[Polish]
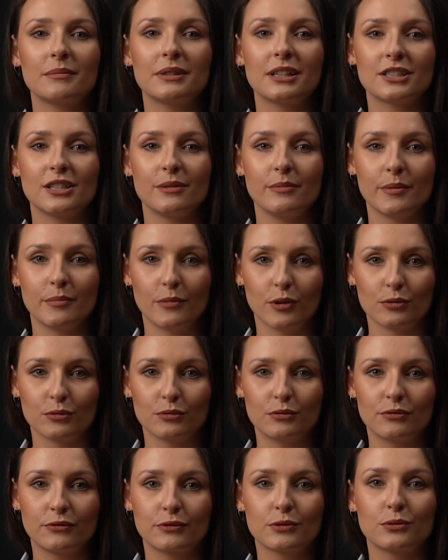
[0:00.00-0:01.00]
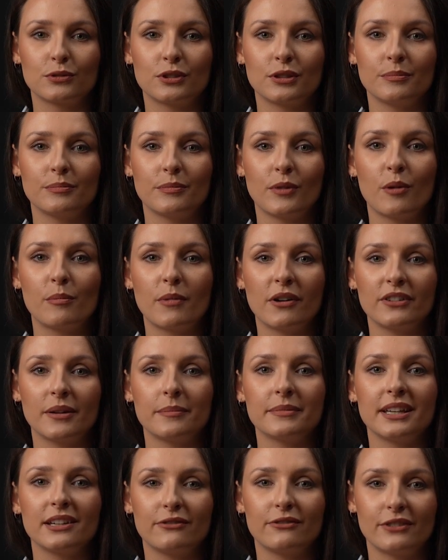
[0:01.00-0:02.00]
dla Ciebie moduł, w którym
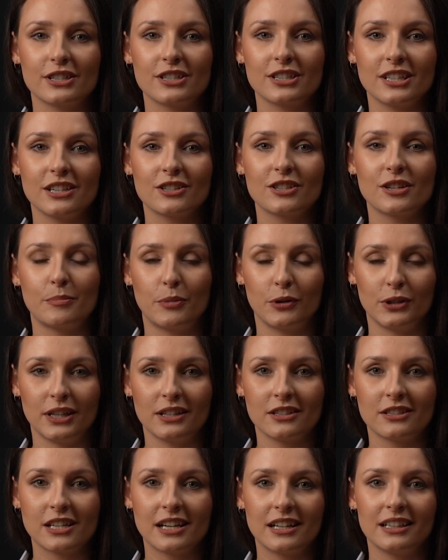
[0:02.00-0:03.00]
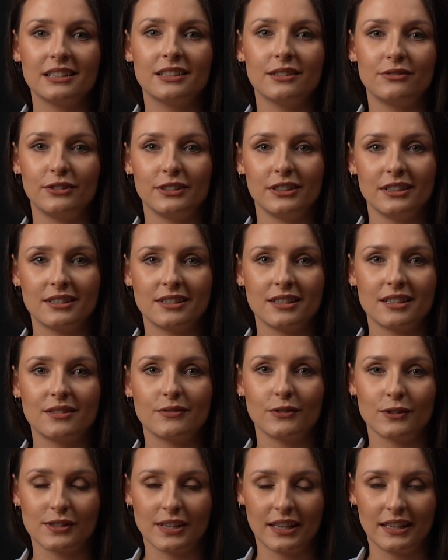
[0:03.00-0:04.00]
omawiam najważniejsze pojęcia i definicje
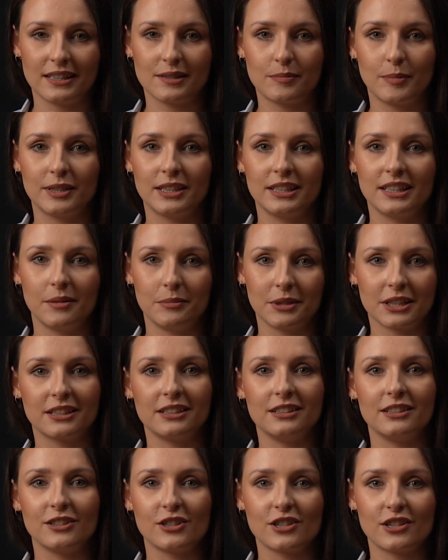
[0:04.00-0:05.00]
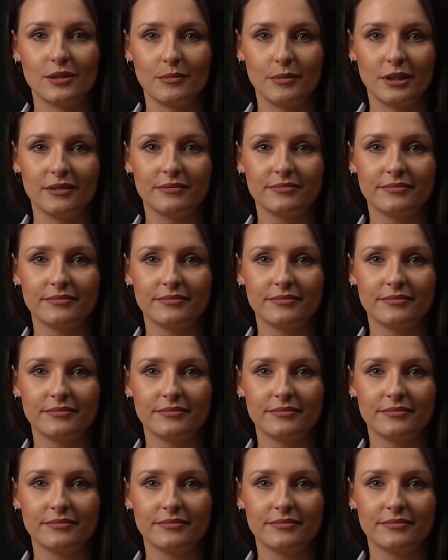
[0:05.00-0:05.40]
związane z badaniami klinicznymi.